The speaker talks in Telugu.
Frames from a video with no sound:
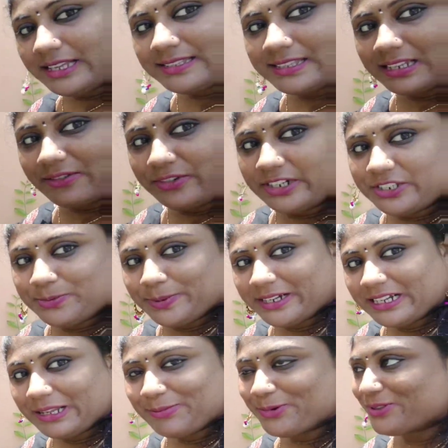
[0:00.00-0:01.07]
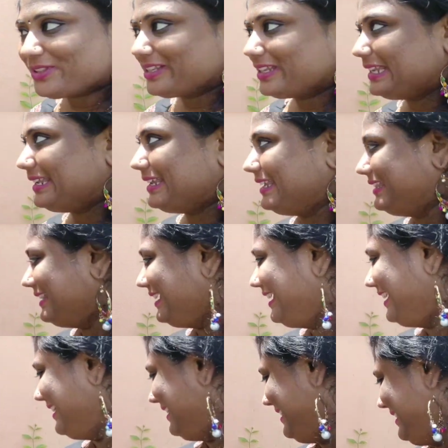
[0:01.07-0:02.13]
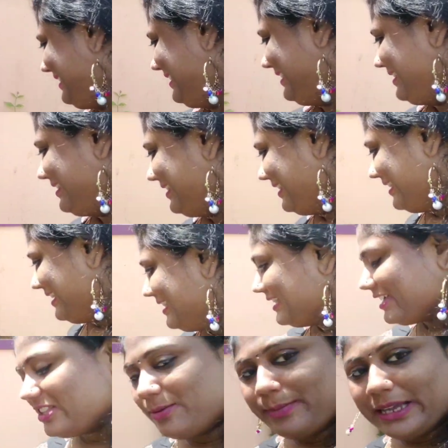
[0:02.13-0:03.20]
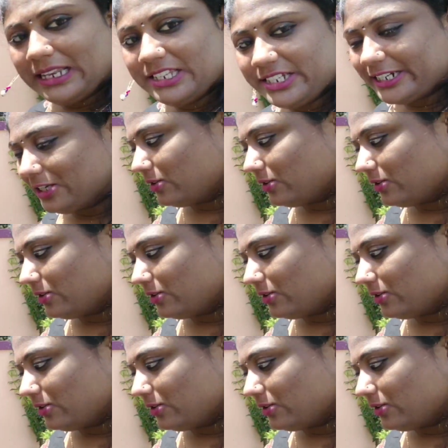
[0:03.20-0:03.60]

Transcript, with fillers: అసలు విడిచిపెట్టలేకపోతున్నాను నేనైతే తర్వాత మల్లి చెట్లు